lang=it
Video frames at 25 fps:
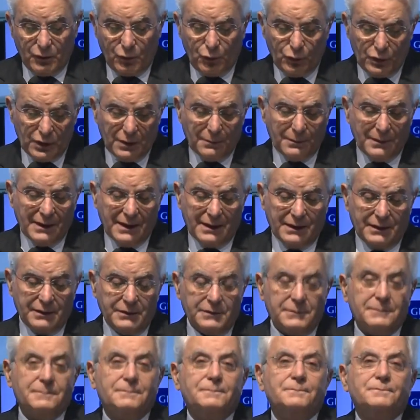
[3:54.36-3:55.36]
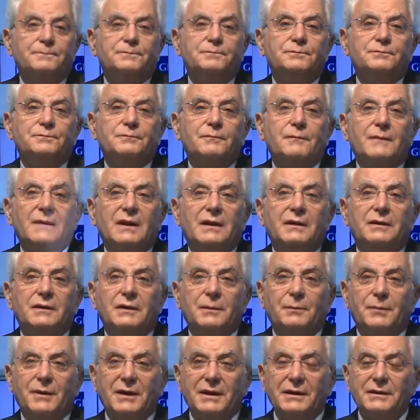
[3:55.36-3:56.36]
Qui a Bari
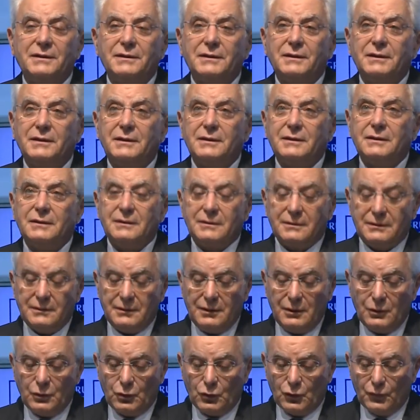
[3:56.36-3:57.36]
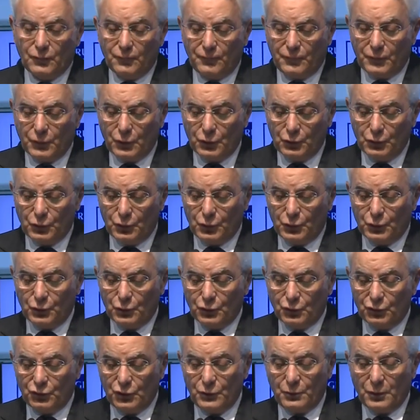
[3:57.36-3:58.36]
riprende il
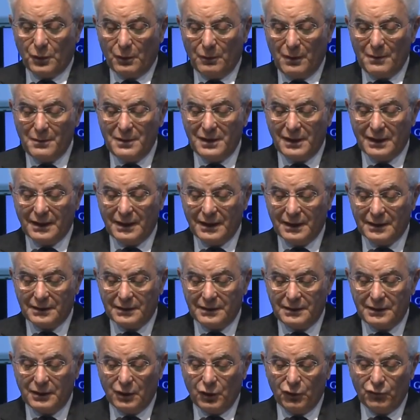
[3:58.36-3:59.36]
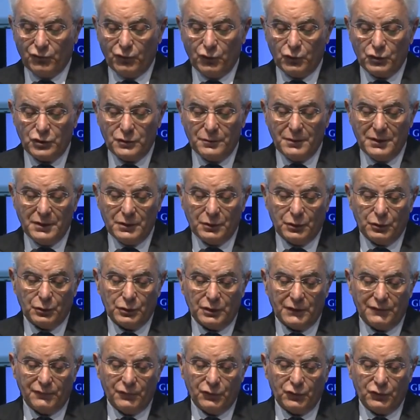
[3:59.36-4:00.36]
confronto sui problemi legati allo svolgimento del